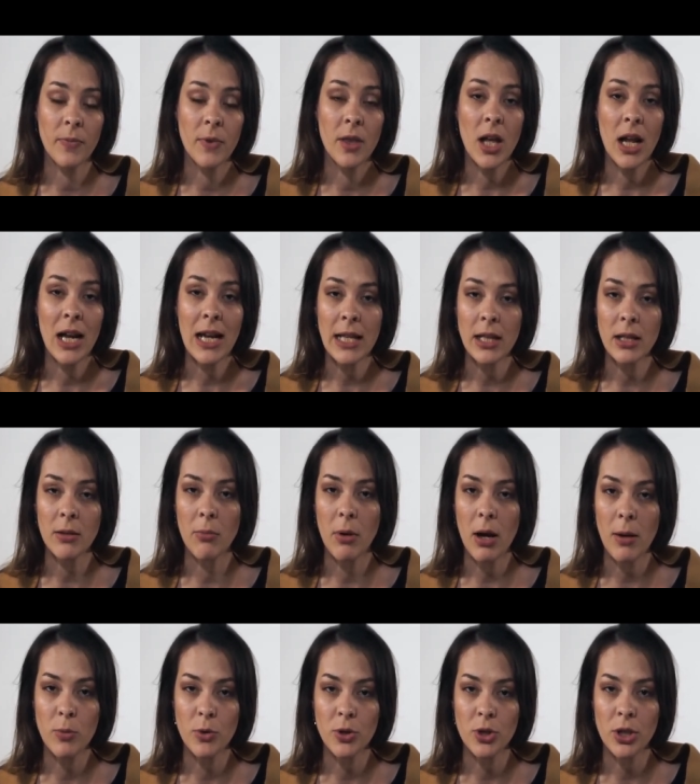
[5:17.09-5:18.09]
На лето
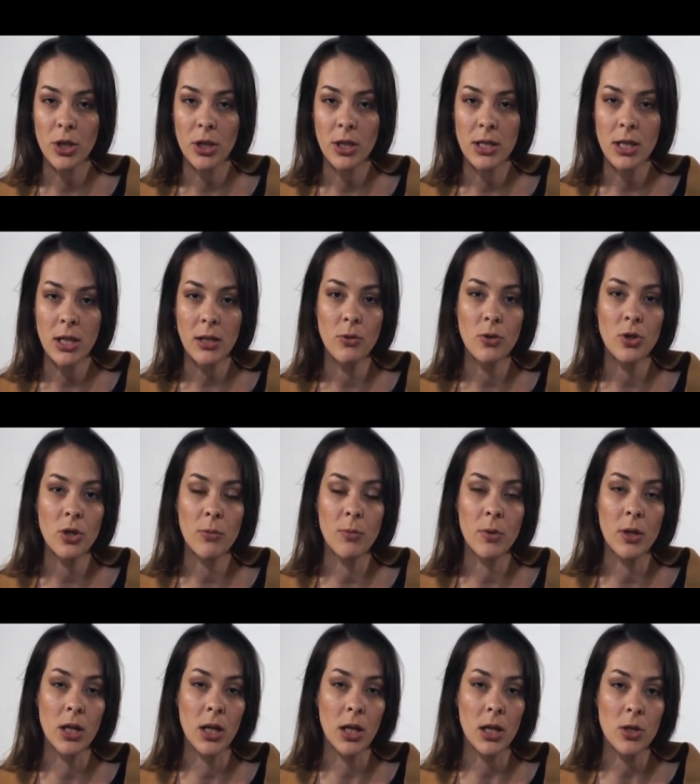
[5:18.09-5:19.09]
бабушка и дедушка
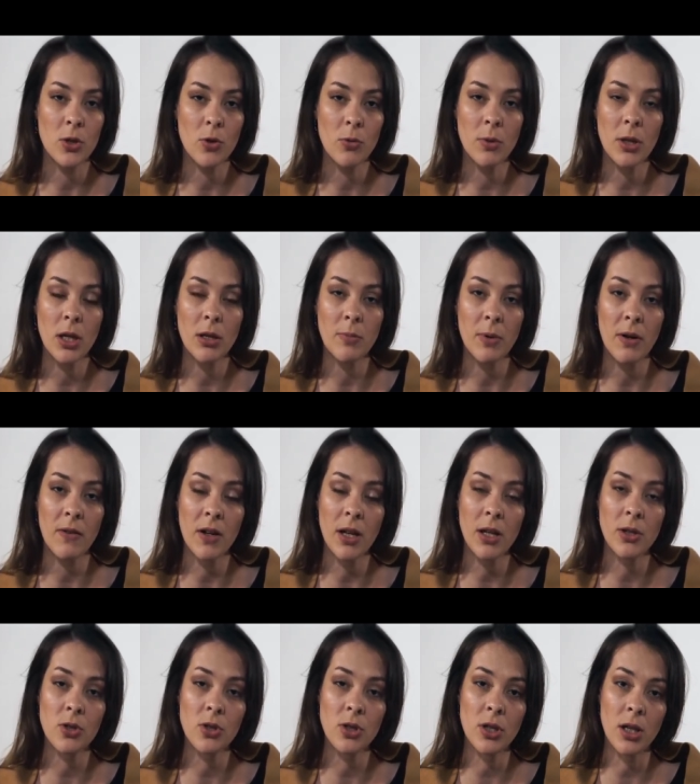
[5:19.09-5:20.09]
благоразумно
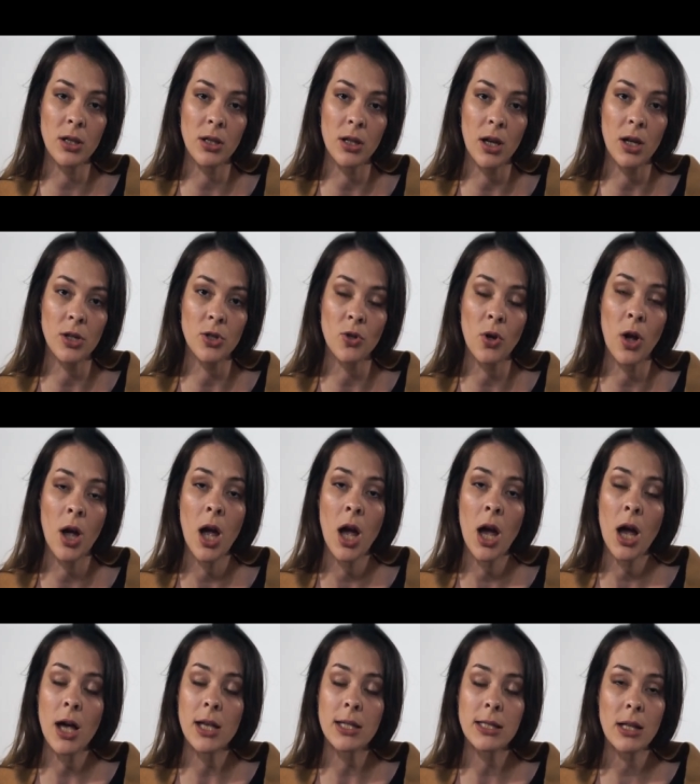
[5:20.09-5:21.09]
отправляются на дачу,
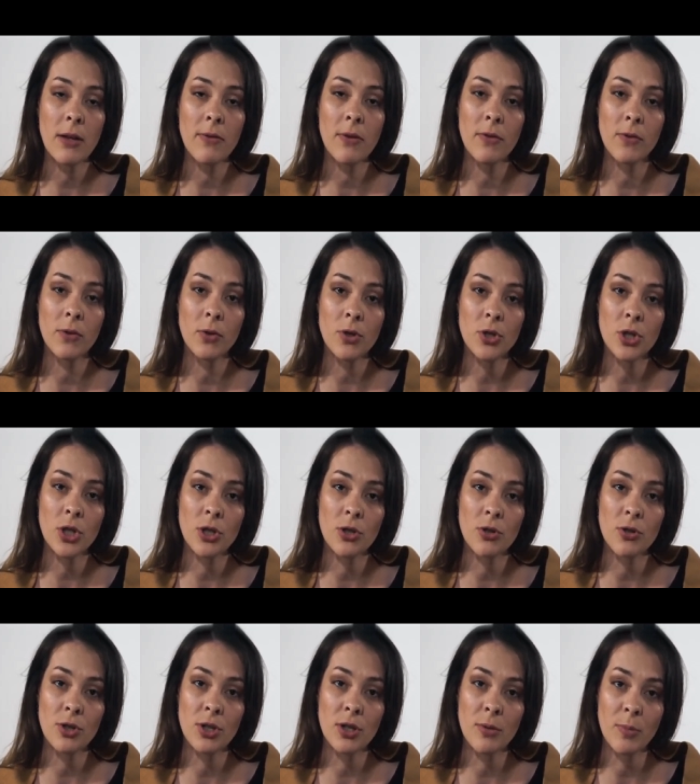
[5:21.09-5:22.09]
оставив крошке
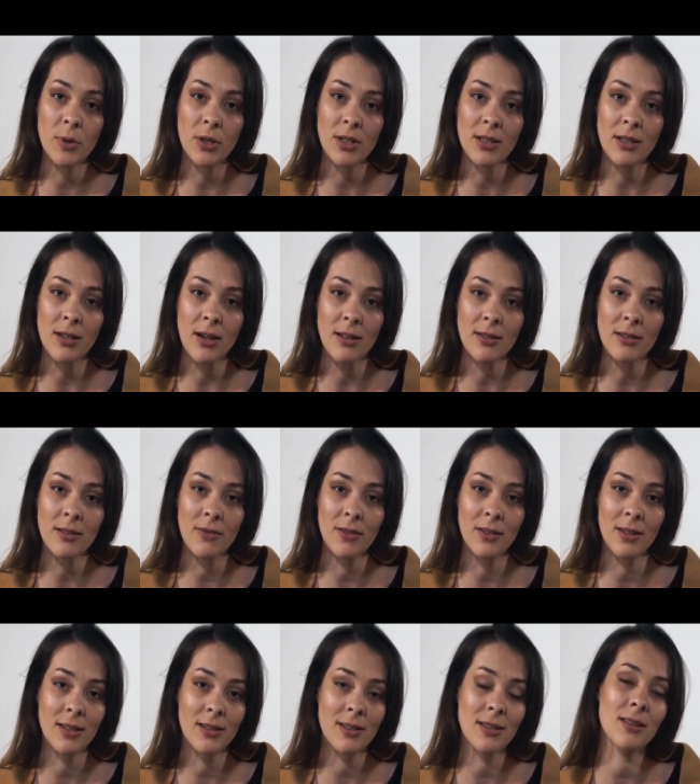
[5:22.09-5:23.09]
жизи пространство
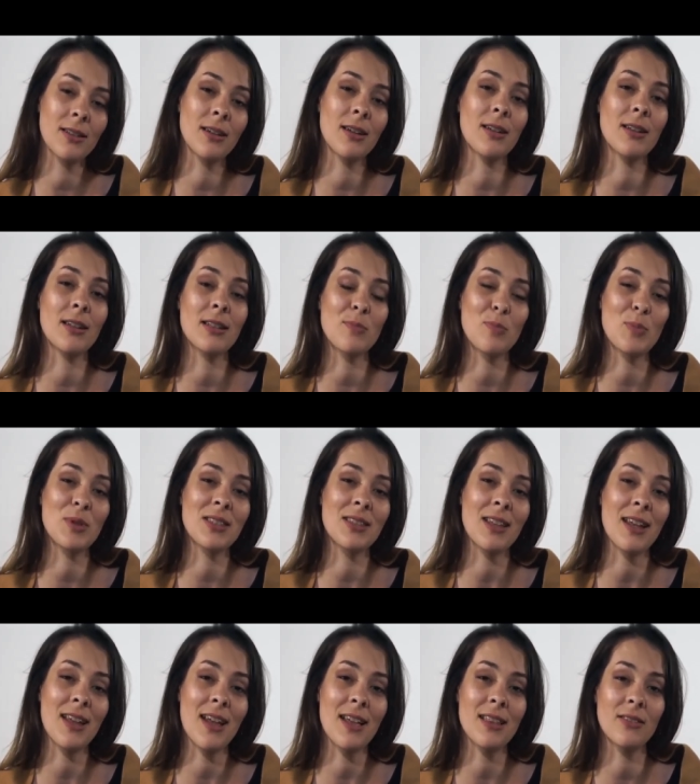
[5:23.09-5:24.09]
найти, наконец,
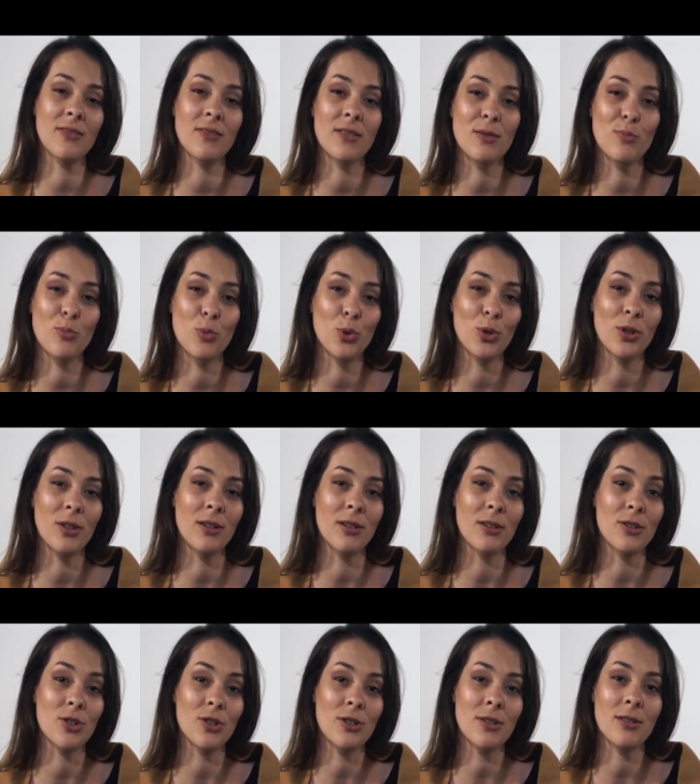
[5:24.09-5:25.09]
постоянного спутника
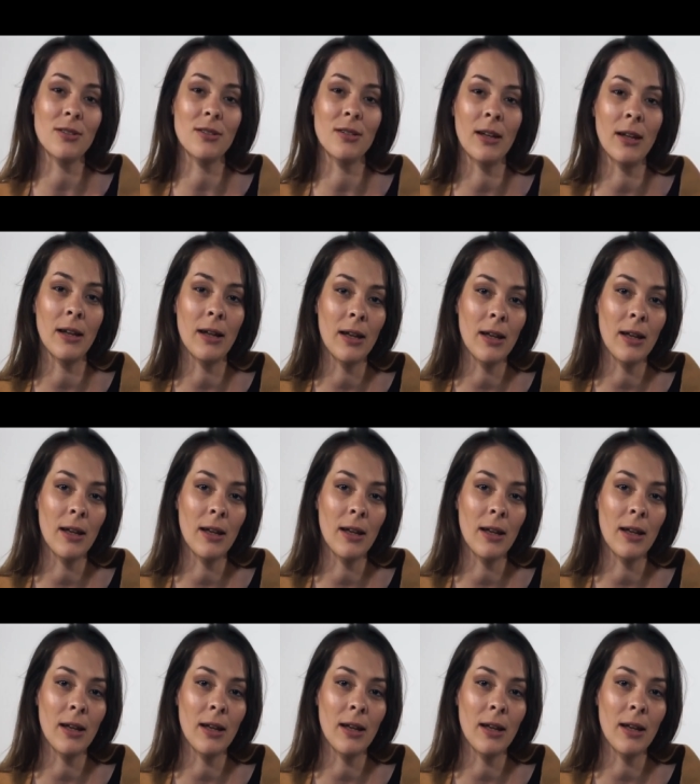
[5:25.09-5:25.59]
жизни.